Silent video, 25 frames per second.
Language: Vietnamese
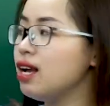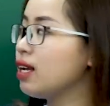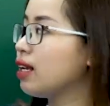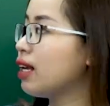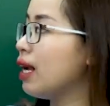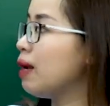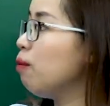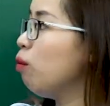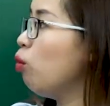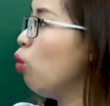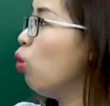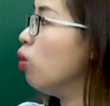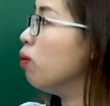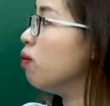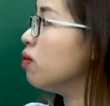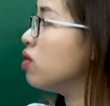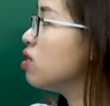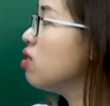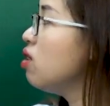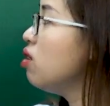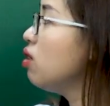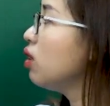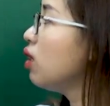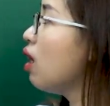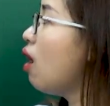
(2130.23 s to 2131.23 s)
Cánh buồm
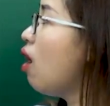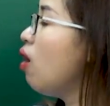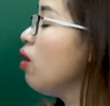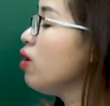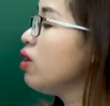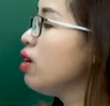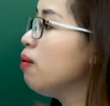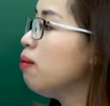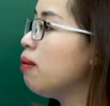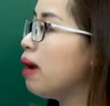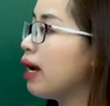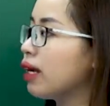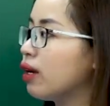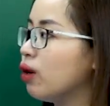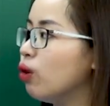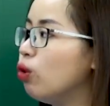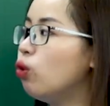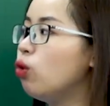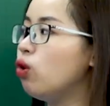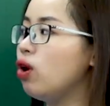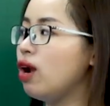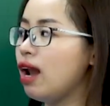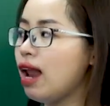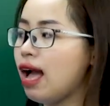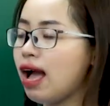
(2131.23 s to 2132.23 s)
dương to như mảnh
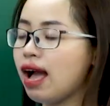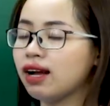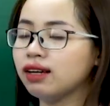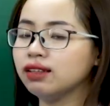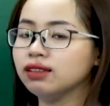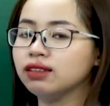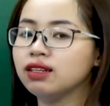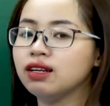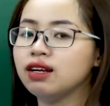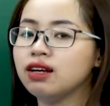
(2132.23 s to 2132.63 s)
hồn làng,